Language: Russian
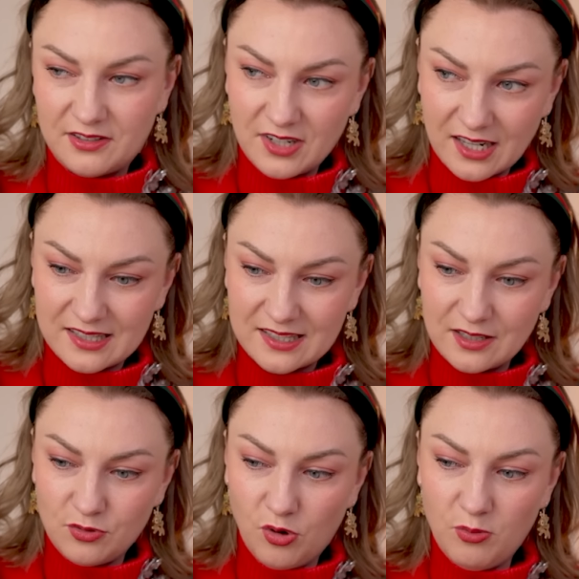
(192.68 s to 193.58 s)
Двенадцатый
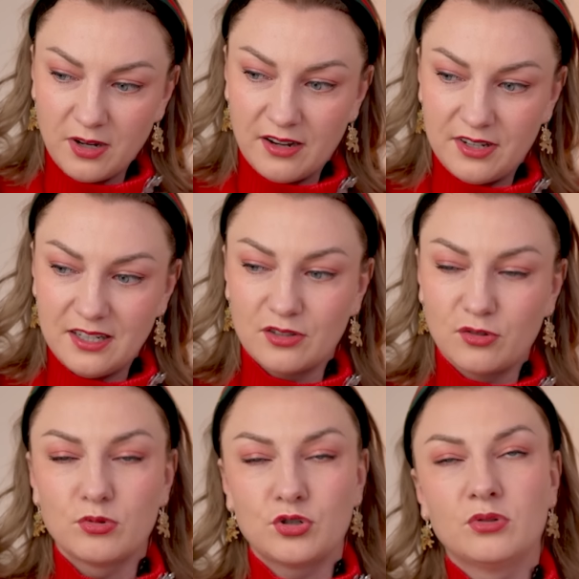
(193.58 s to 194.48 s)
дом говорит о
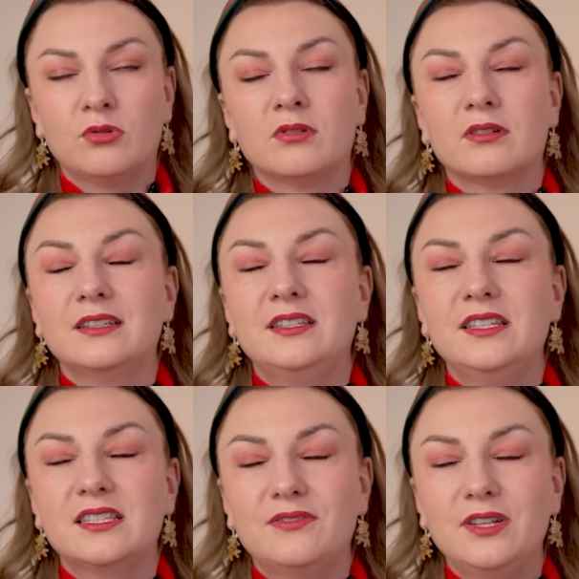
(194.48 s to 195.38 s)
том, что
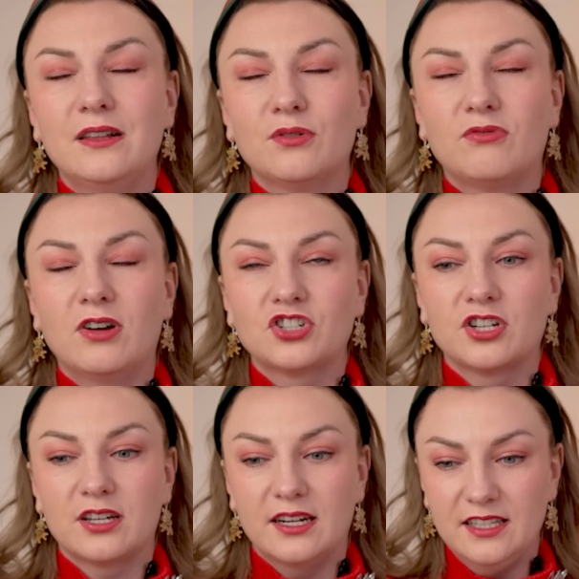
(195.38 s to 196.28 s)
действительно у
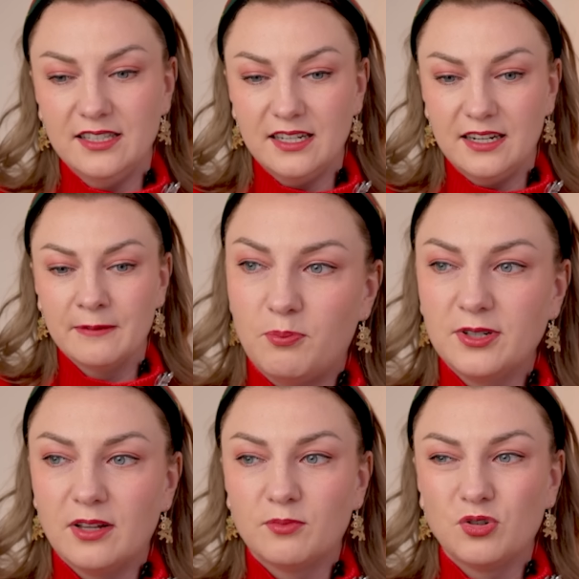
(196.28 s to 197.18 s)
ваших родителей
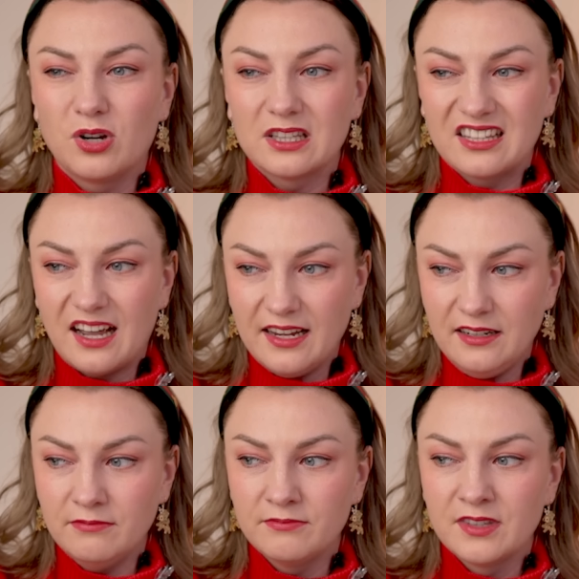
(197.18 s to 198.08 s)
было много
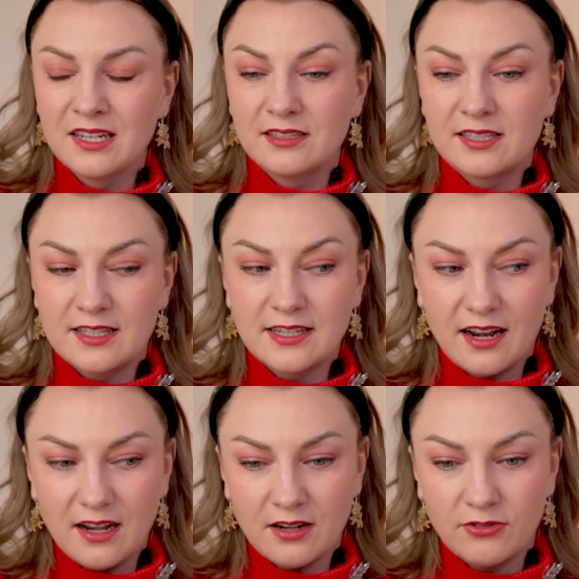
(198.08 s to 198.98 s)
тайн,
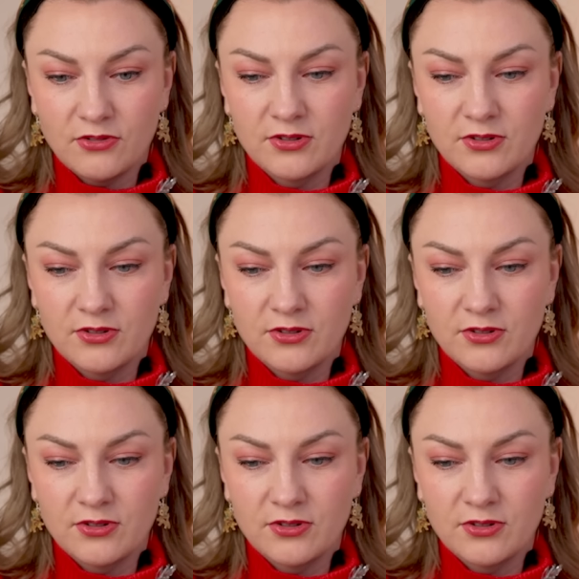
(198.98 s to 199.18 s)
страхов,